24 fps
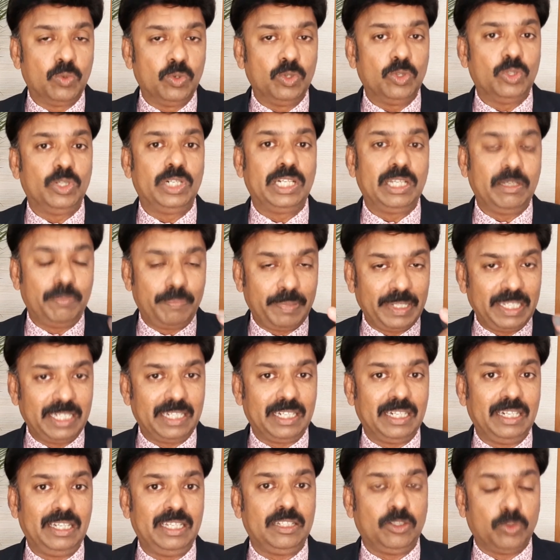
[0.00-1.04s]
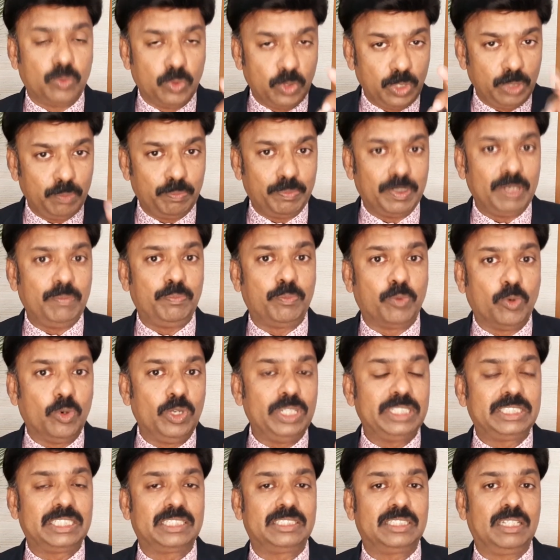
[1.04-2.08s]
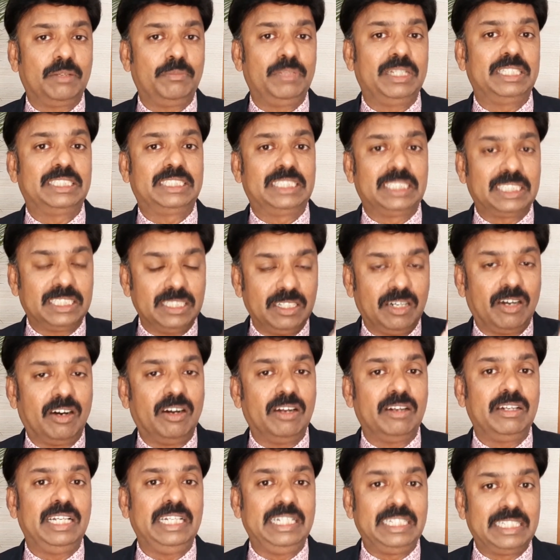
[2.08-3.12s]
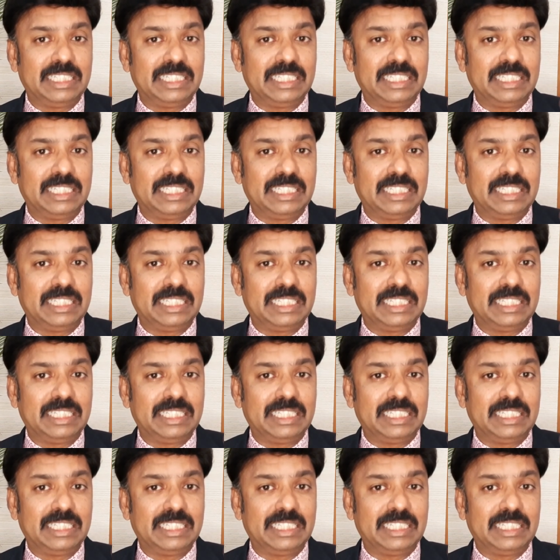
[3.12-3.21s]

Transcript: உங்களுடைய பெயர்களை குறிப்பாக போலீஸ் எக்ஸாமினேஷனுக்கு ஆன்லைன்